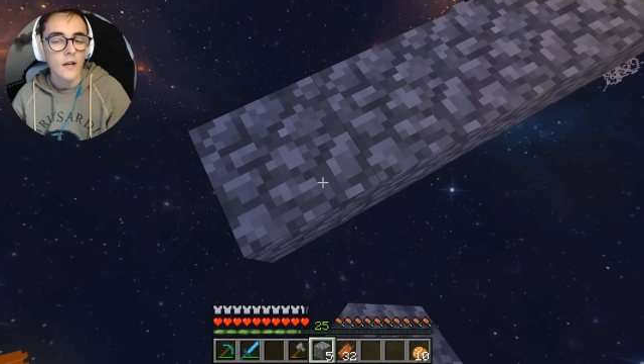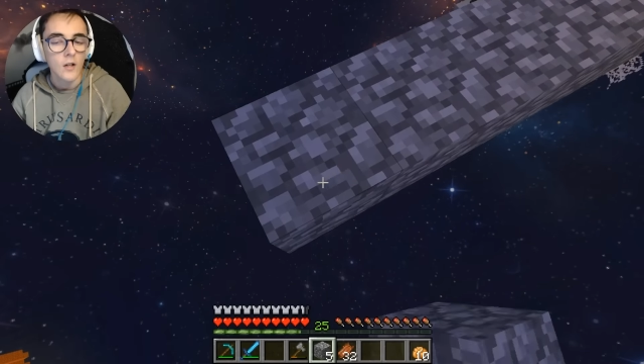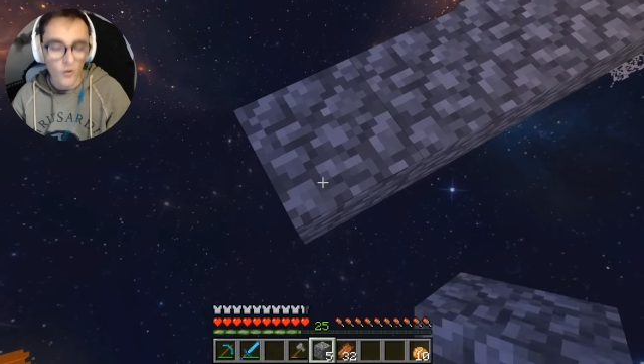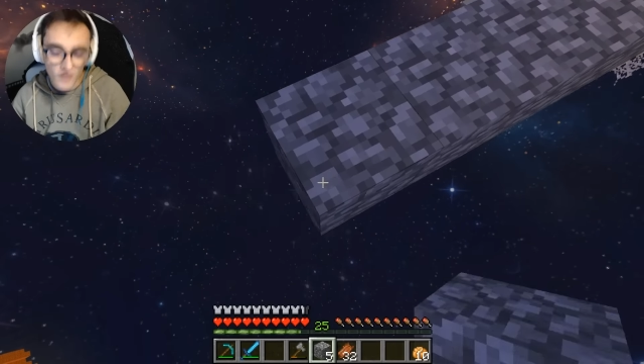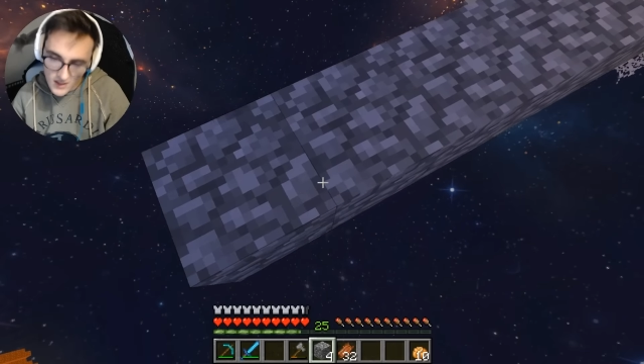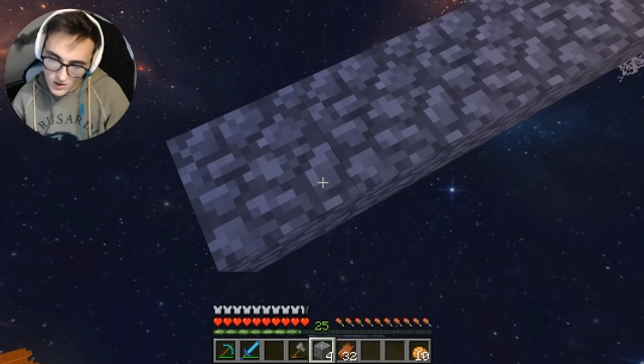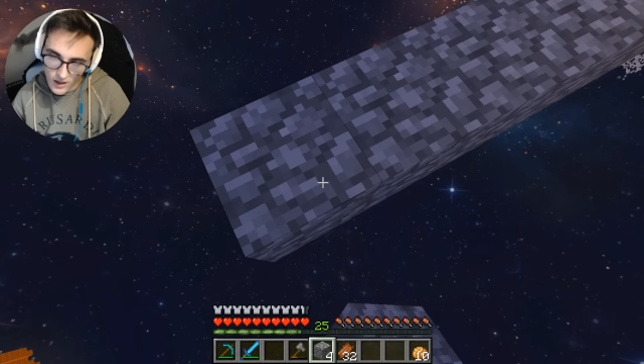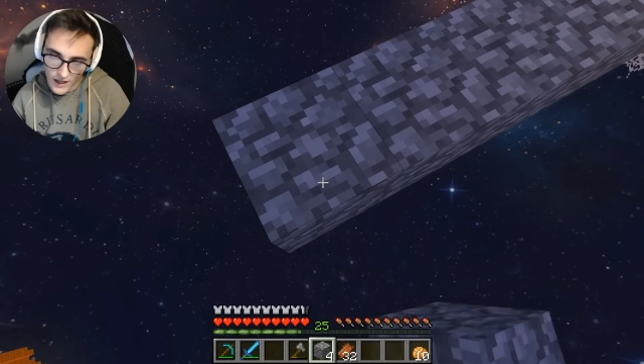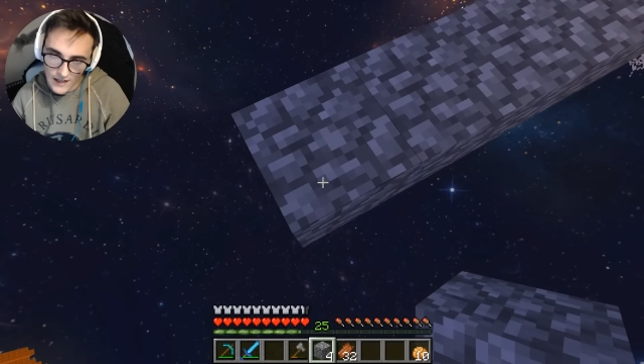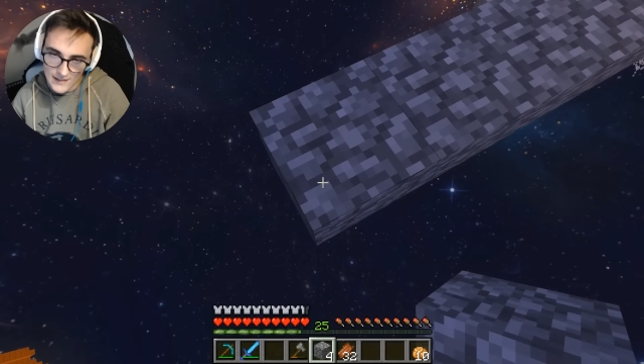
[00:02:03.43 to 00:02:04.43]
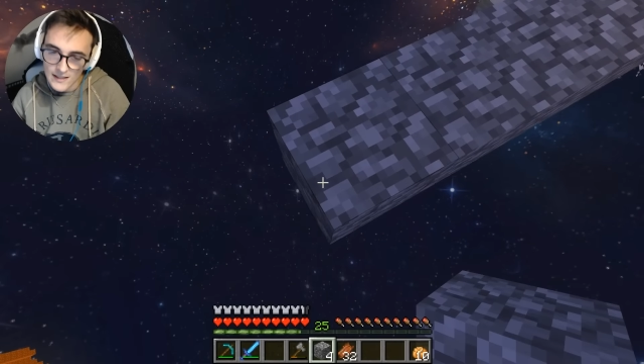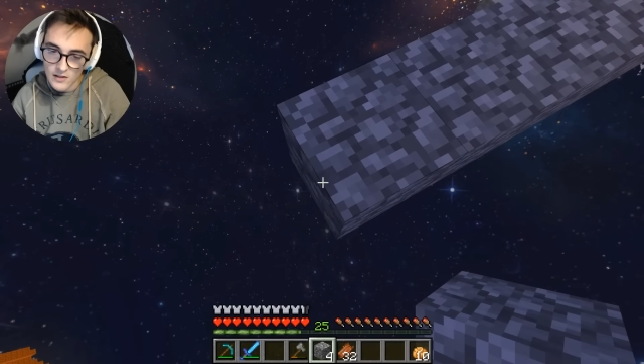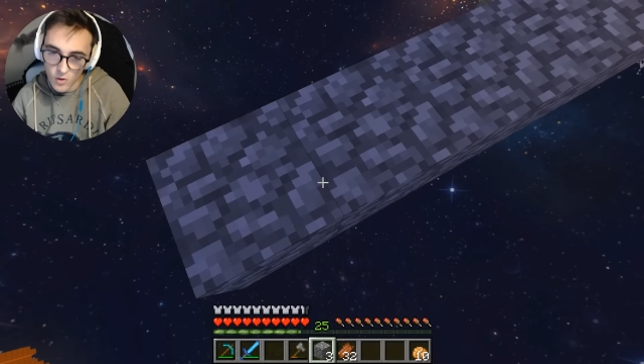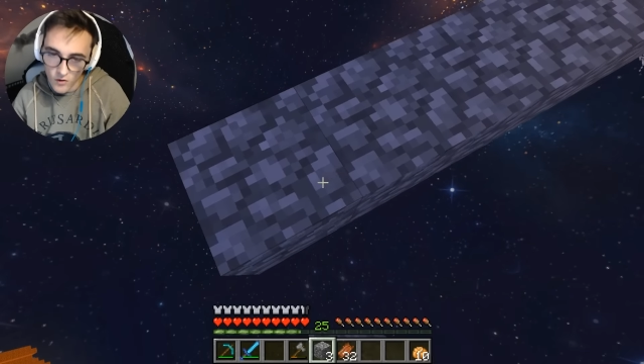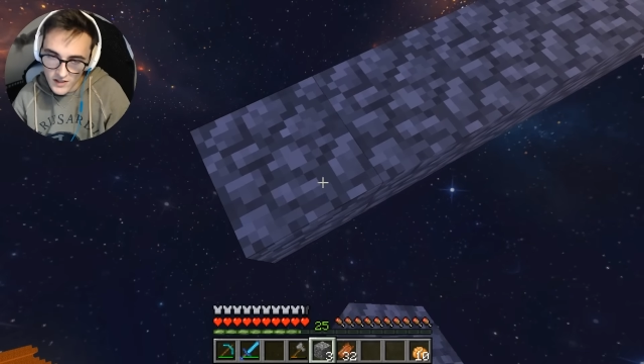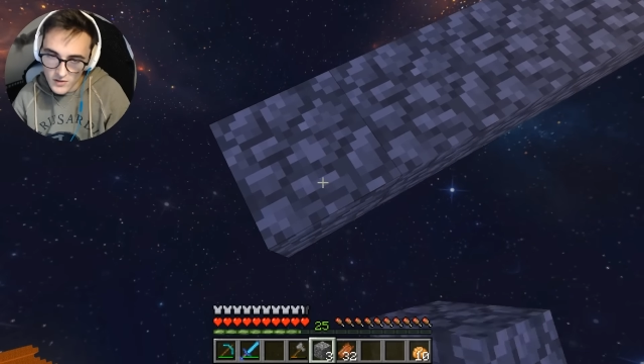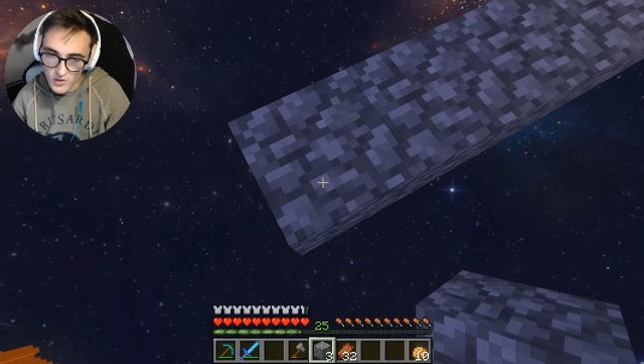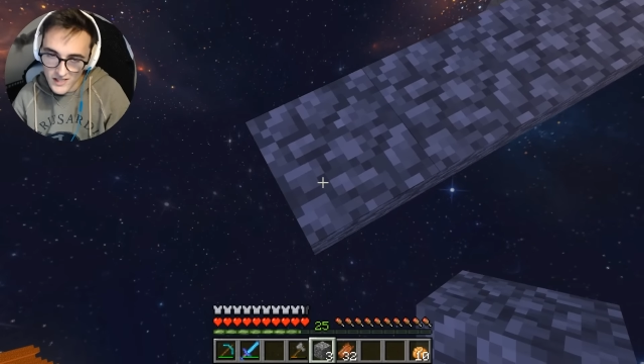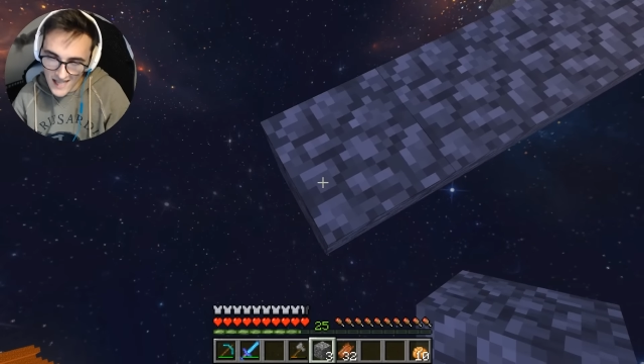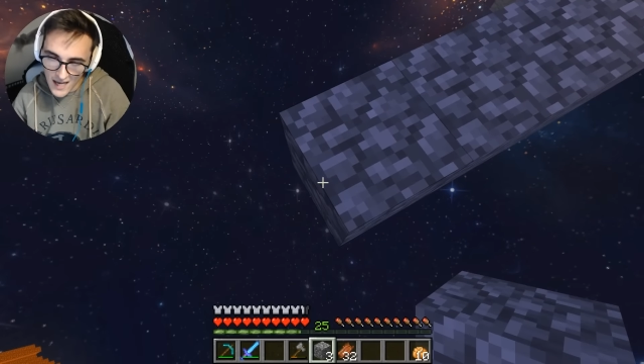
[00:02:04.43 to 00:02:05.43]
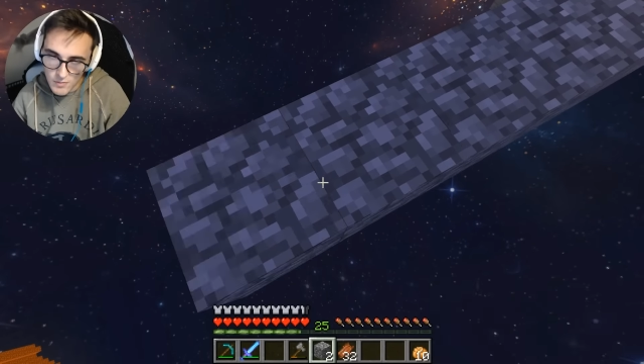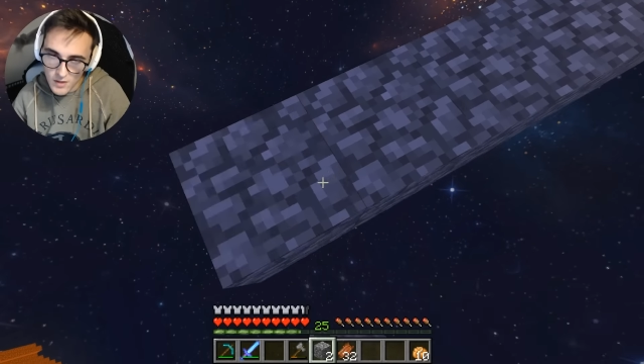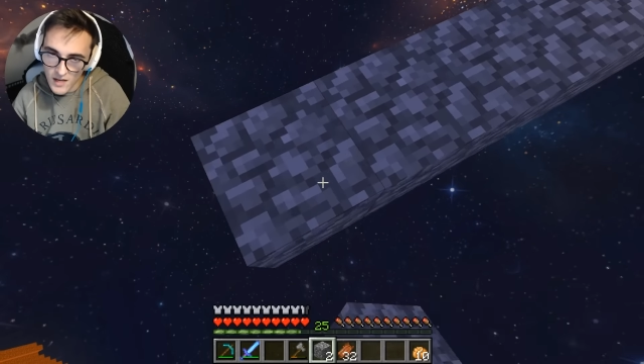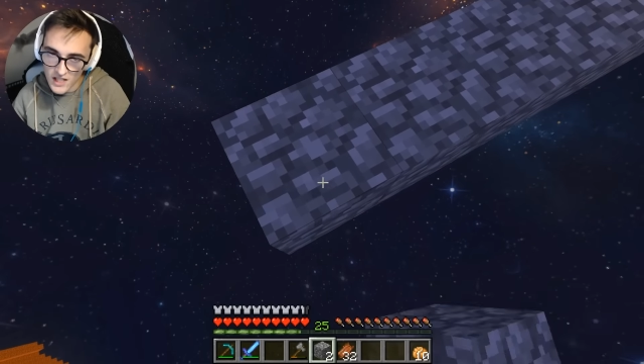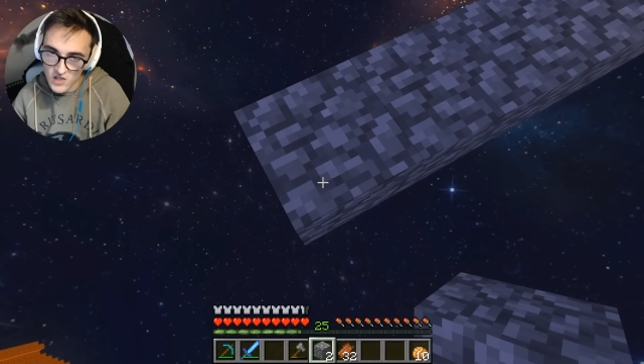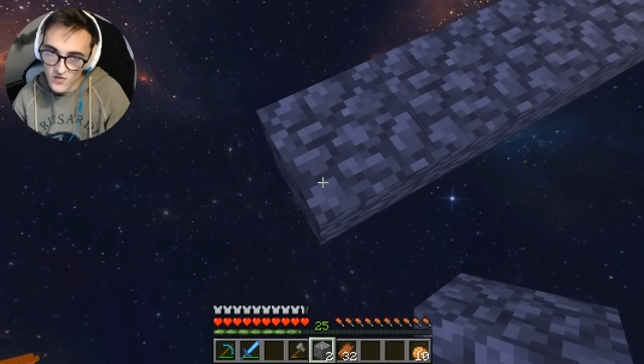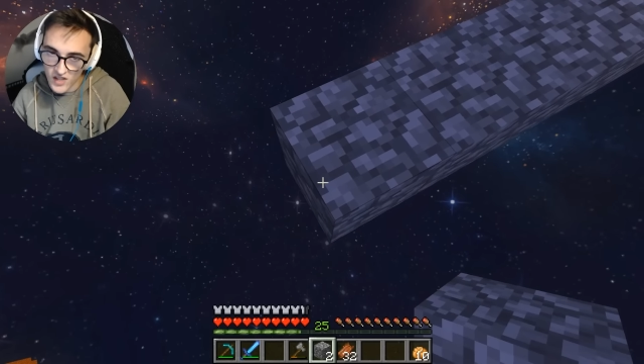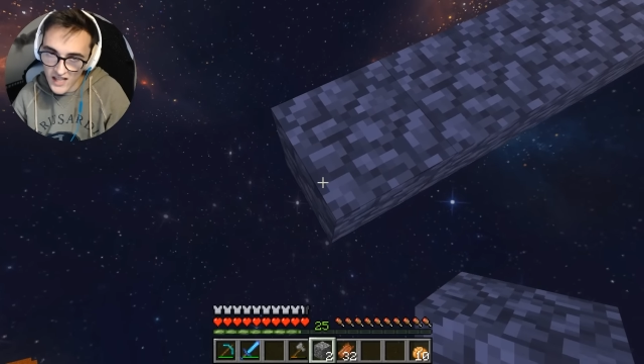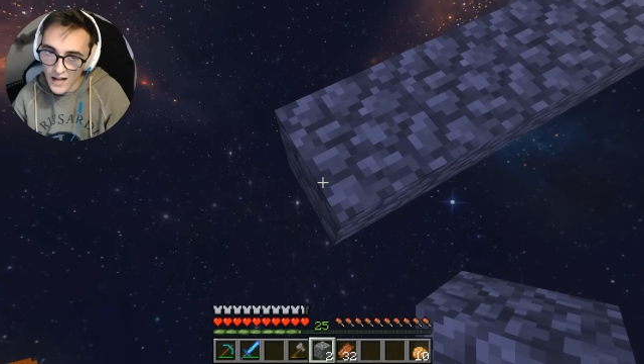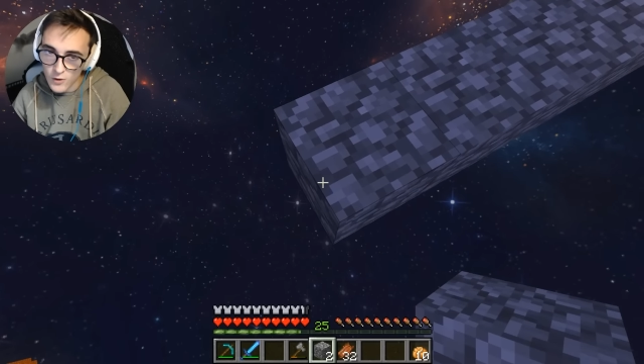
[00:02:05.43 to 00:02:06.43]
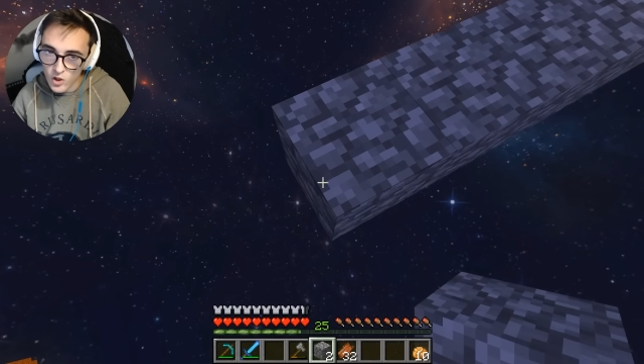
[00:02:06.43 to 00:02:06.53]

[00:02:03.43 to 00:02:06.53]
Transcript: l'ho visto ragazzi, l'ho visto. Stepri mi ha sfidato di